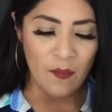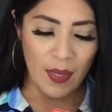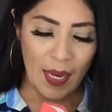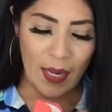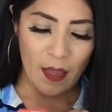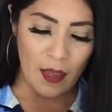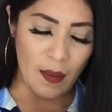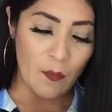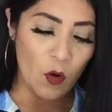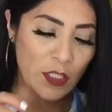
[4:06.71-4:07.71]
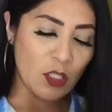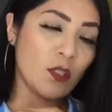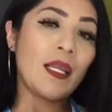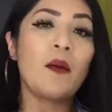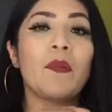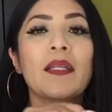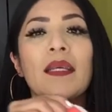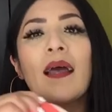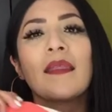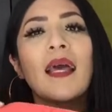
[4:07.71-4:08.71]
Viene en bolsitos en la
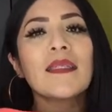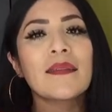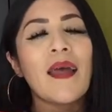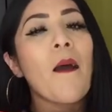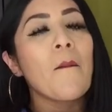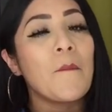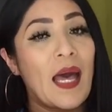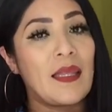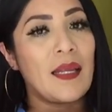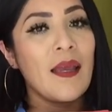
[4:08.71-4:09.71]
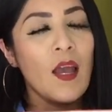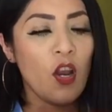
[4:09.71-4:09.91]
parte de atrás, está padre.